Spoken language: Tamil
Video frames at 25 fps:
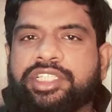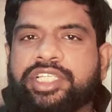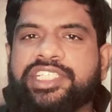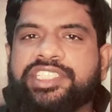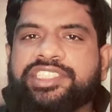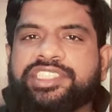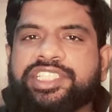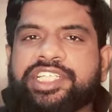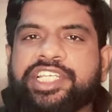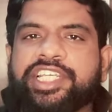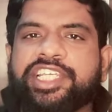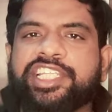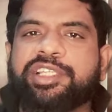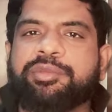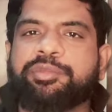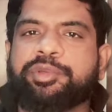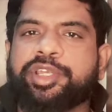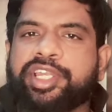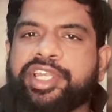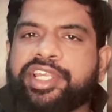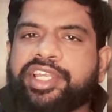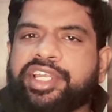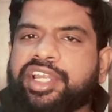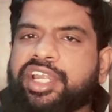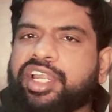அந்த தேசிய கீதம்
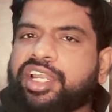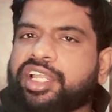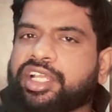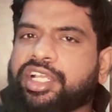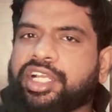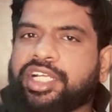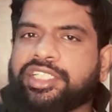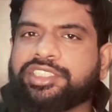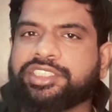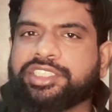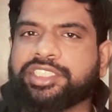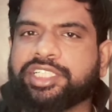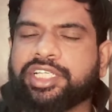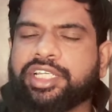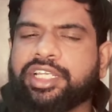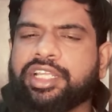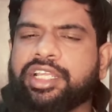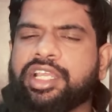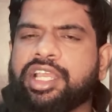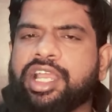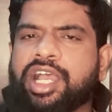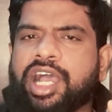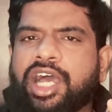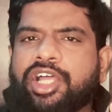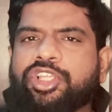ரிலேட்டடான காட்சிகள்
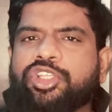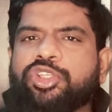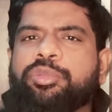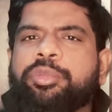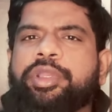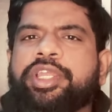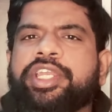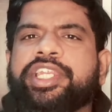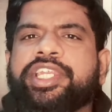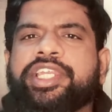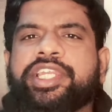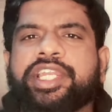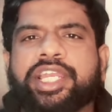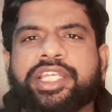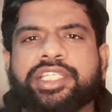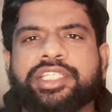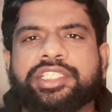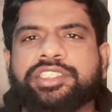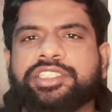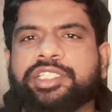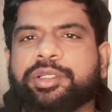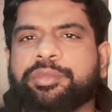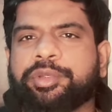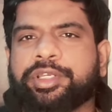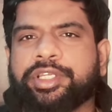அதுவுமே நீட்டா
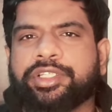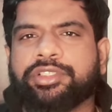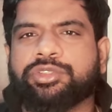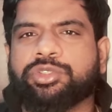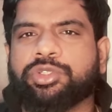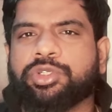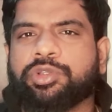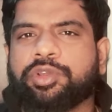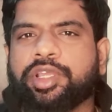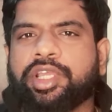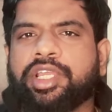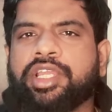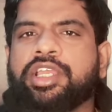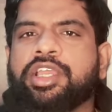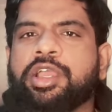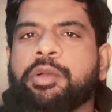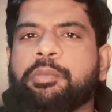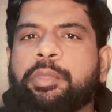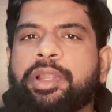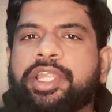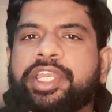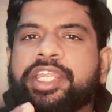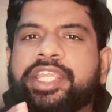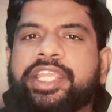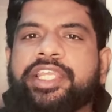இருந்துச்சு அப்படின்னே சொல்லுவேன்
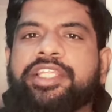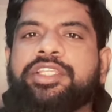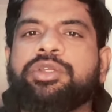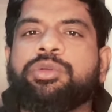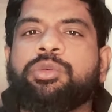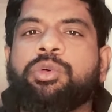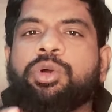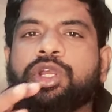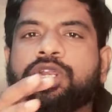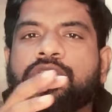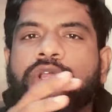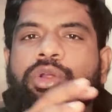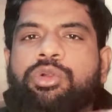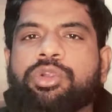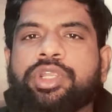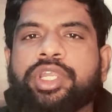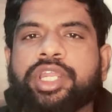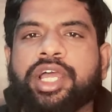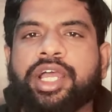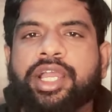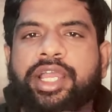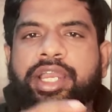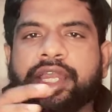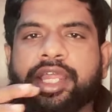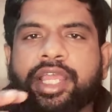பட் எது ஒர்க் அவுட்
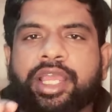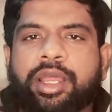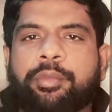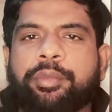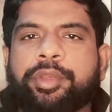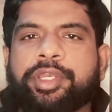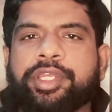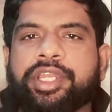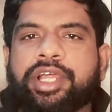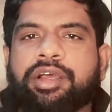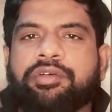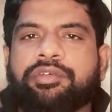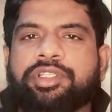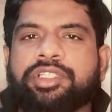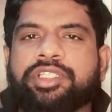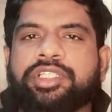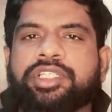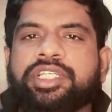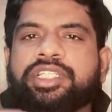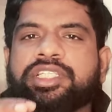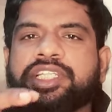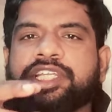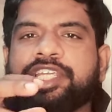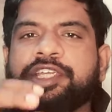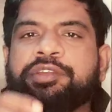ஆகலை அப்படின்னா வந்து
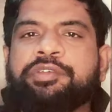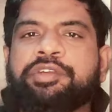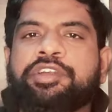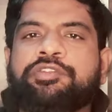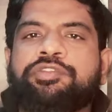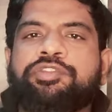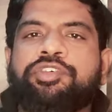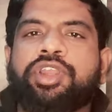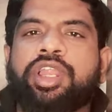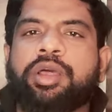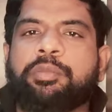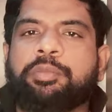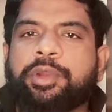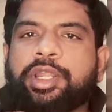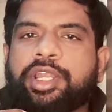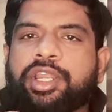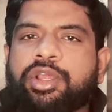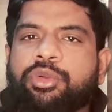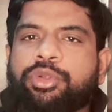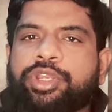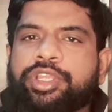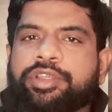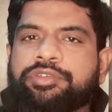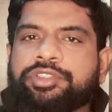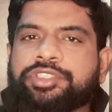இந்த ஈவெண்ட் ஃபுல்லாக
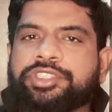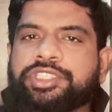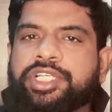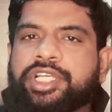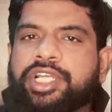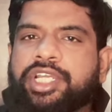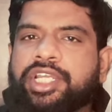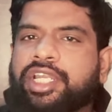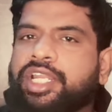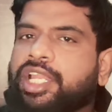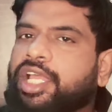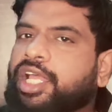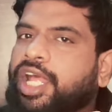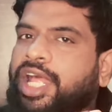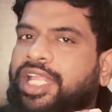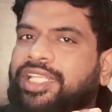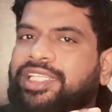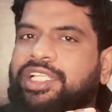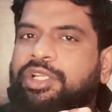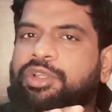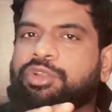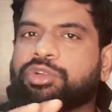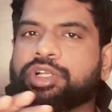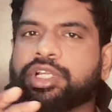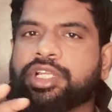பண்ணக்கூடிய விஷயங்கள் எல்லாம்
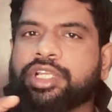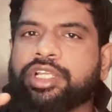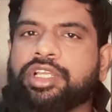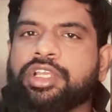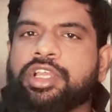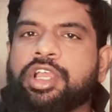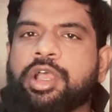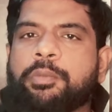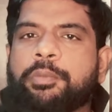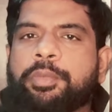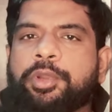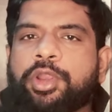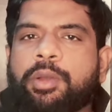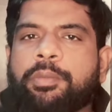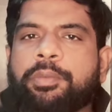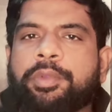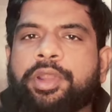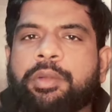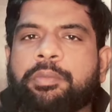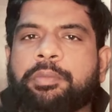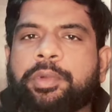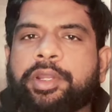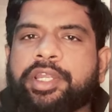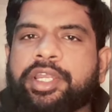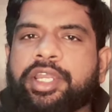அந்த அளவுக்கு
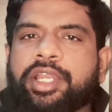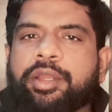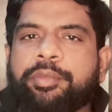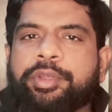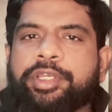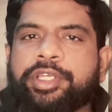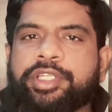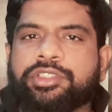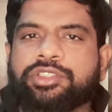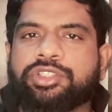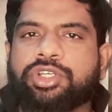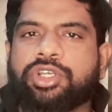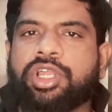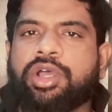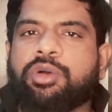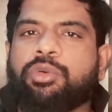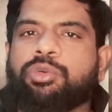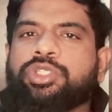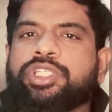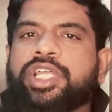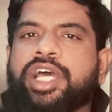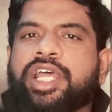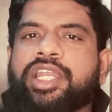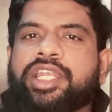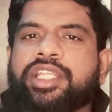ப்ராப்பராக பண்ணல அப்படின்னு சொல்லலாம்
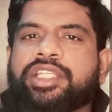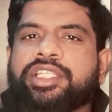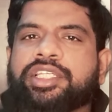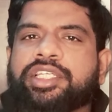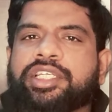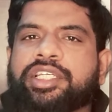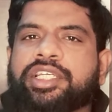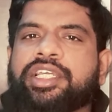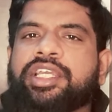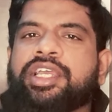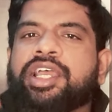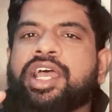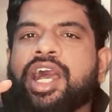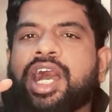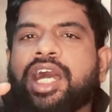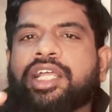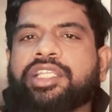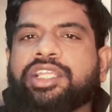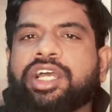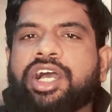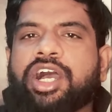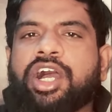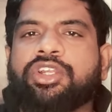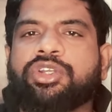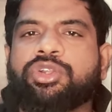உதாரணத்துக்கு
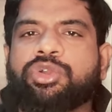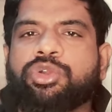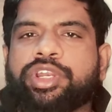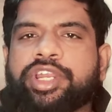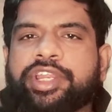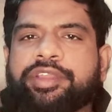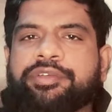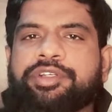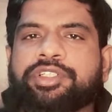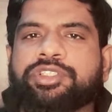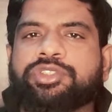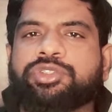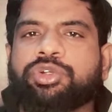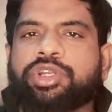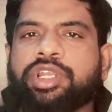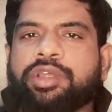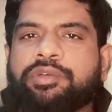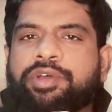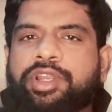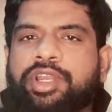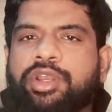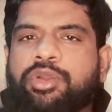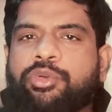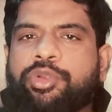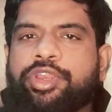அந்த ஆட்டோ டிரைவர்ஸோட
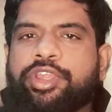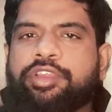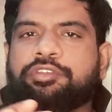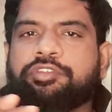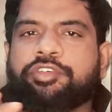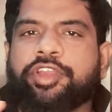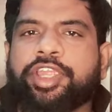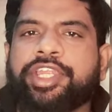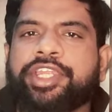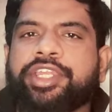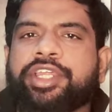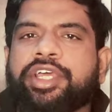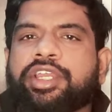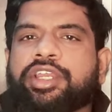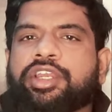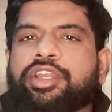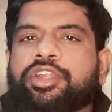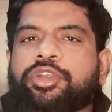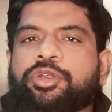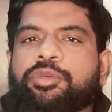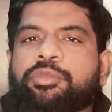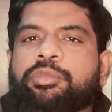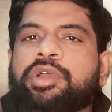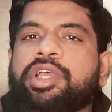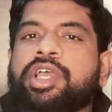வரக்கூடிய ஃபைட்டாக
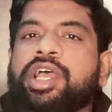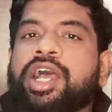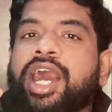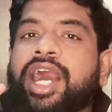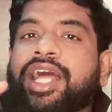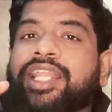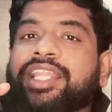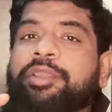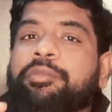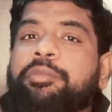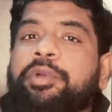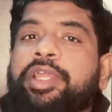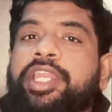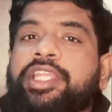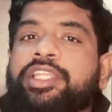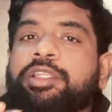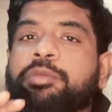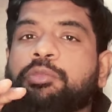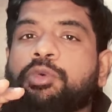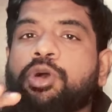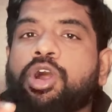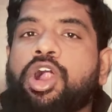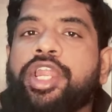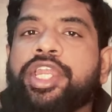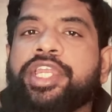இருக்கட்டும் அதே மாதிரி அந்த
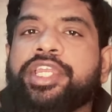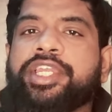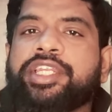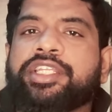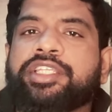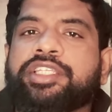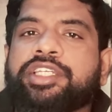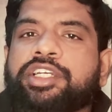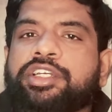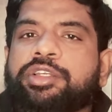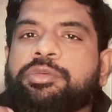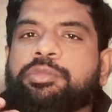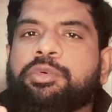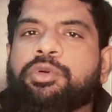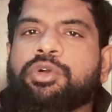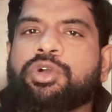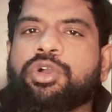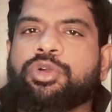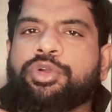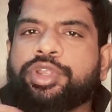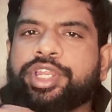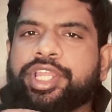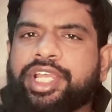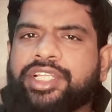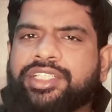மானிட்டர் திருடு
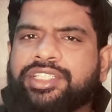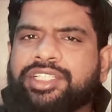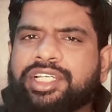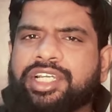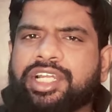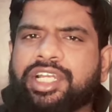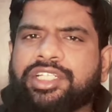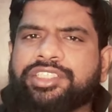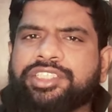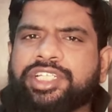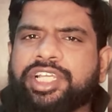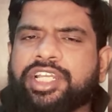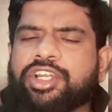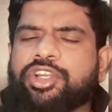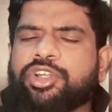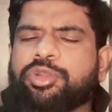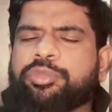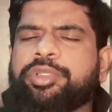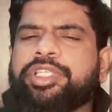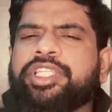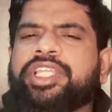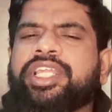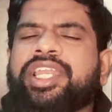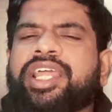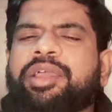போகக்கூடிய அந்த காட்சியா
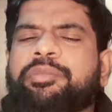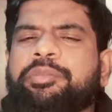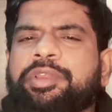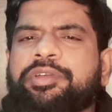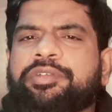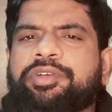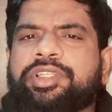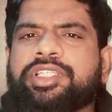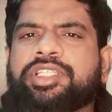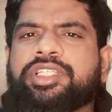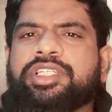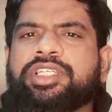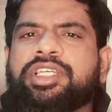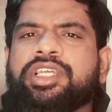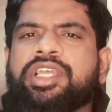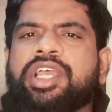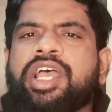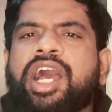இருக்கட்டும் இதெல்லாமே வந்து